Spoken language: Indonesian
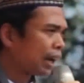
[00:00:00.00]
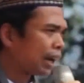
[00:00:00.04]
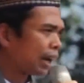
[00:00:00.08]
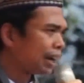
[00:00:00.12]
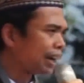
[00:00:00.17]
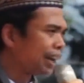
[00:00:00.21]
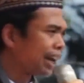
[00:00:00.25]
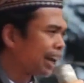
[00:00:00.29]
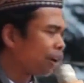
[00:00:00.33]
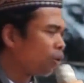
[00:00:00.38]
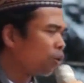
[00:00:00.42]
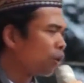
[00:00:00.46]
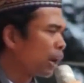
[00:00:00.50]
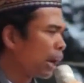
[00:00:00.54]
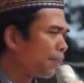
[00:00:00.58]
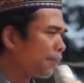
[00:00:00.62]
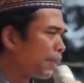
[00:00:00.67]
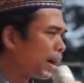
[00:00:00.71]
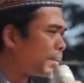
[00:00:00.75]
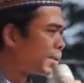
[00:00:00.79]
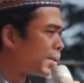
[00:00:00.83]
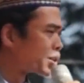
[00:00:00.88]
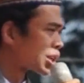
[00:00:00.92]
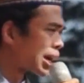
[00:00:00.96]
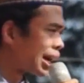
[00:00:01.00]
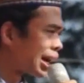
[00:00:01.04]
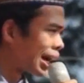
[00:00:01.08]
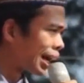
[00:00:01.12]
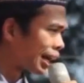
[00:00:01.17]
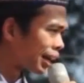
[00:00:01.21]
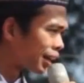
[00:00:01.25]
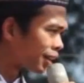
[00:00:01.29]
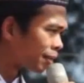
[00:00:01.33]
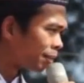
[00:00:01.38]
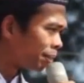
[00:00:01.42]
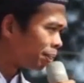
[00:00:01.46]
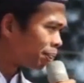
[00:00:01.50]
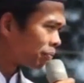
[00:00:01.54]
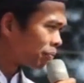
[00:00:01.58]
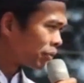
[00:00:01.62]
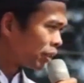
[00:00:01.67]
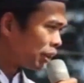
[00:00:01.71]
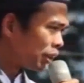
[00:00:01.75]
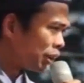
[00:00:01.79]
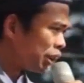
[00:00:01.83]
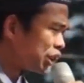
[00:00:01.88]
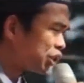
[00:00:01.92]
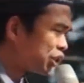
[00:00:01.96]
Ada ulama besar
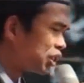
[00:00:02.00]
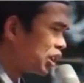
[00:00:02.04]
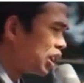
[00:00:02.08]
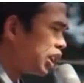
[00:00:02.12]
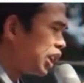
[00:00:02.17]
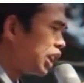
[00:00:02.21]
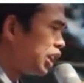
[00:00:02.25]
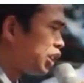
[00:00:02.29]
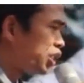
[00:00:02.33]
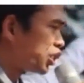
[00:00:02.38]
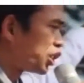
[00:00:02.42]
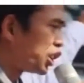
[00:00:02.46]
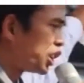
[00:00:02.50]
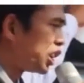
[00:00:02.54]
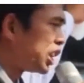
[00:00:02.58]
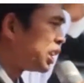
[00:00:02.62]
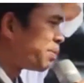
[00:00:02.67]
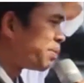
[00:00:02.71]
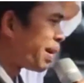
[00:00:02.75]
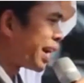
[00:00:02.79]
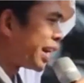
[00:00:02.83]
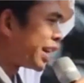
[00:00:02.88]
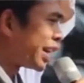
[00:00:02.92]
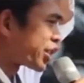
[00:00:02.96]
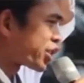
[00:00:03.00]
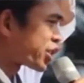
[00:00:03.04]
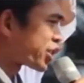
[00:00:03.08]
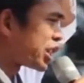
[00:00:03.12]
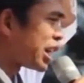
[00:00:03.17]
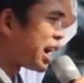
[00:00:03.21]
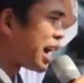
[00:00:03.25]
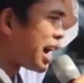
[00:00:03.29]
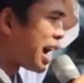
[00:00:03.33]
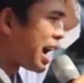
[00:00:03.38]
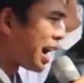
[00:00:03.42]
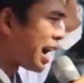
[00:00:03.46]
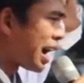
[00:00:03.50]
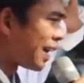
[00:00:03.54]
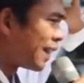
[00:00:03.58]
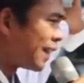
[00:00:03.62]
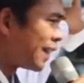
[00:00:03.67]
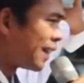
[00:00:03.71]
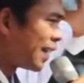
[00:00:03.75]
diteliti di Malaysia.